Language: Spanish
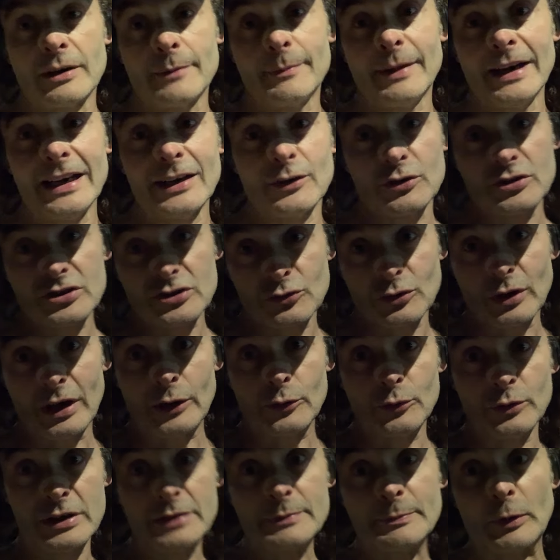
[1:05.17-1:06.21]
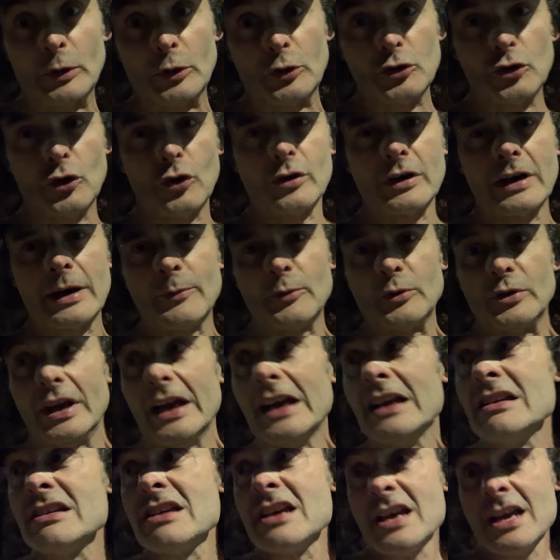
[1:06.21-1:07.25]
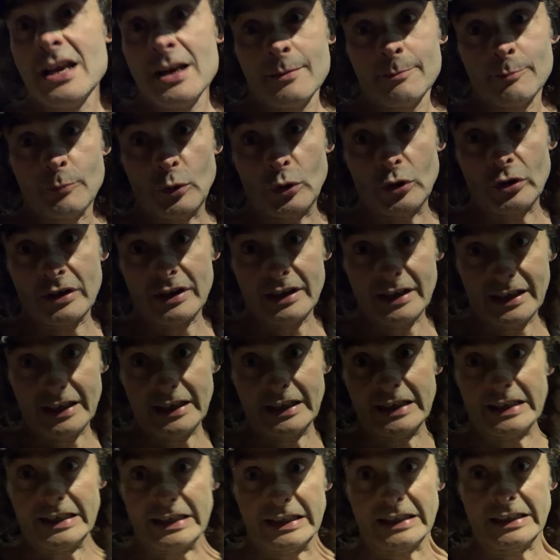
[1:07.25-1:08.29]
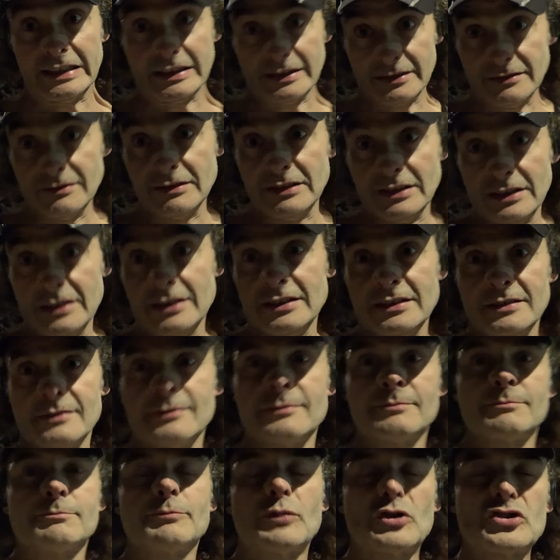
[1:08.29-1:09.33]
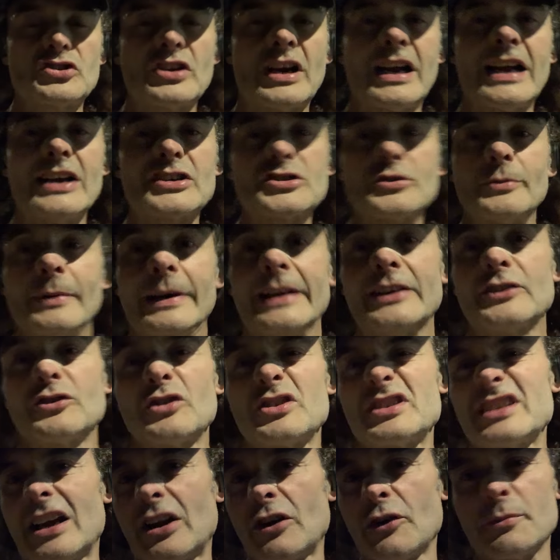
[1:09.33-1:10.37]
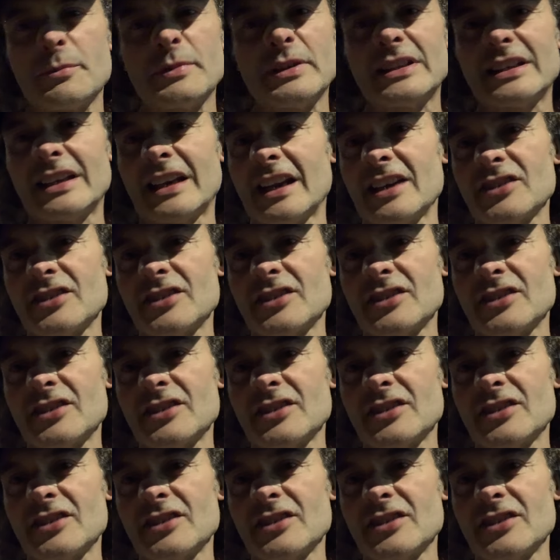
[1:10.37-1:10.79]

¿vale? Hoy estoy a lunes, pero yo lo grabo ya porque... Por si acaso, ¿vale? Entonces ya lo emitiré